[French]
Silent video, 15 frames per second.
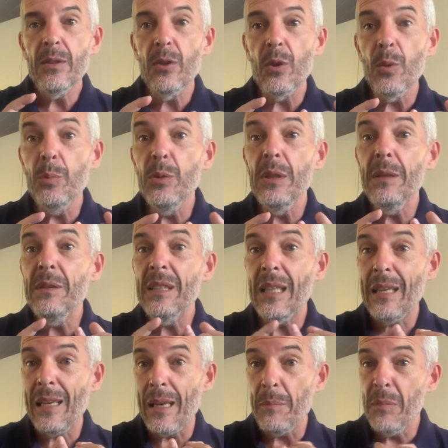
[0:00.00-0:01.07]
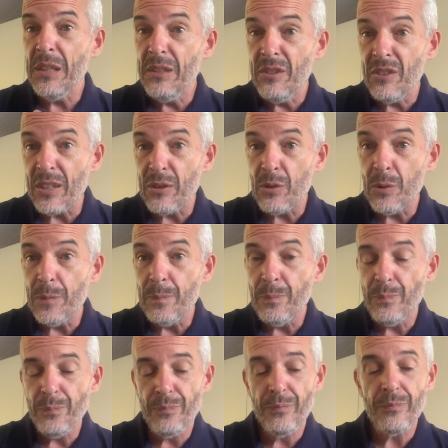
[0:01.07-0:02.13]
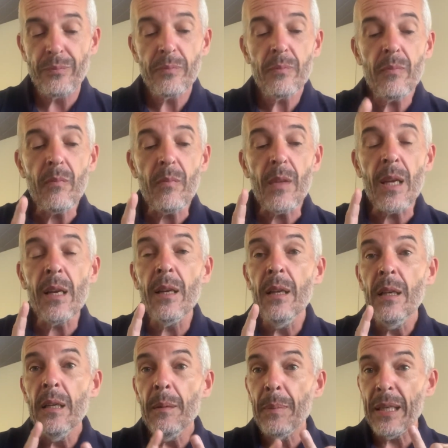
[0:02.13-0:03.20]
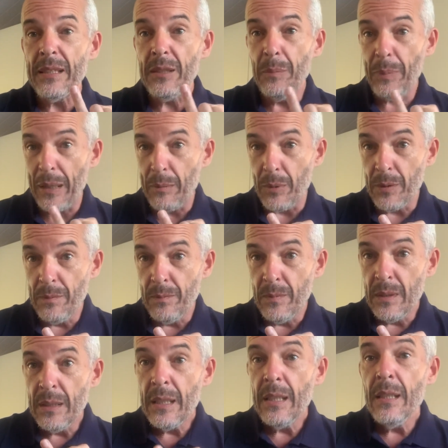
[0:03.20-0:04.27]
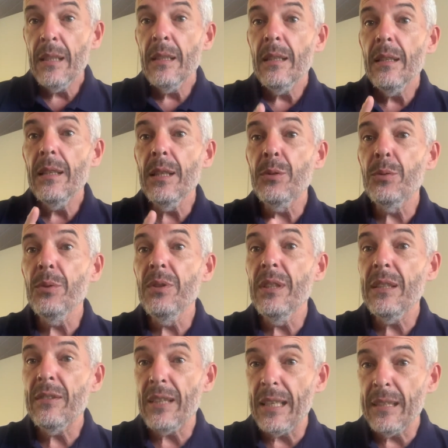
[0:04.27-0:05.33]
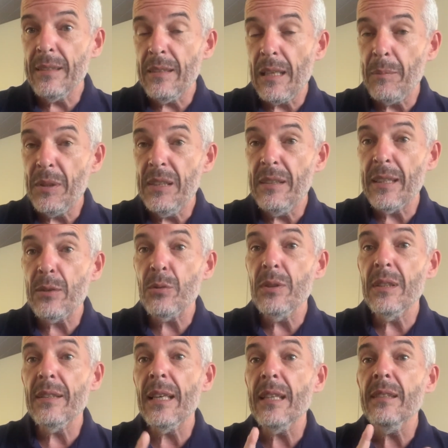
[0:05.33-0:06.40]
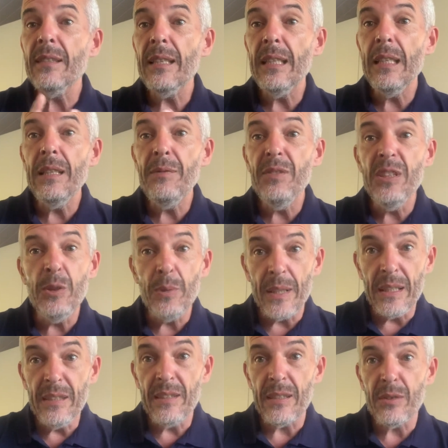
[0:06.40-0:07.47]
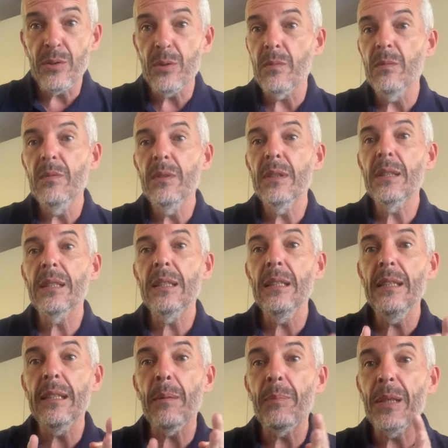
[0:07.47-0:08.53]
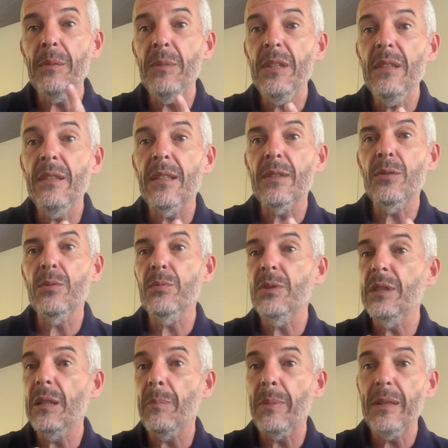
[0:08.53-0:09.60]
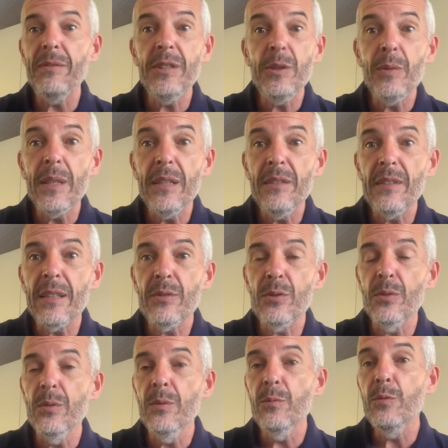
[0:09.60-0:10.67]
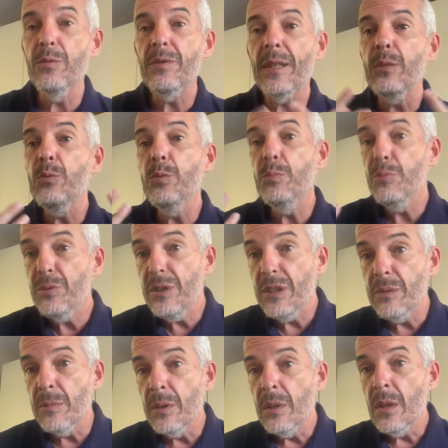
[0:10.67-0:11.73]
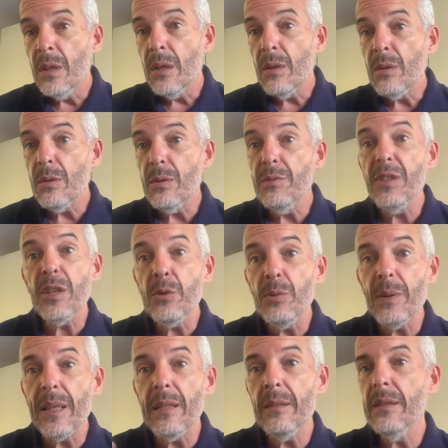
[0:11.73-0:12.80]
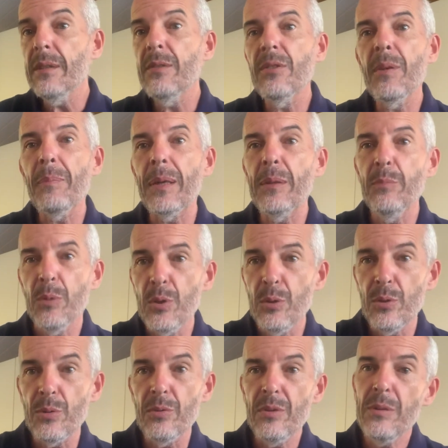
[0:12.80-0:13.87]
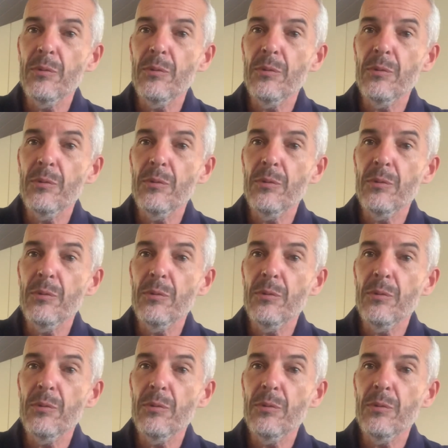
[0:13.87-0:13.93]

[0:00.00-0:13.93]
Dans le bouddhisme, c'est la méditation, principalement, l'étude des textes, la méditation des textes et les visualisations. S'il n'y a pas de méditation, s'il n'y a pas de visualisation, vous faites du bouddhisme euh, virtuel. Ce n'est pas une bonne chose.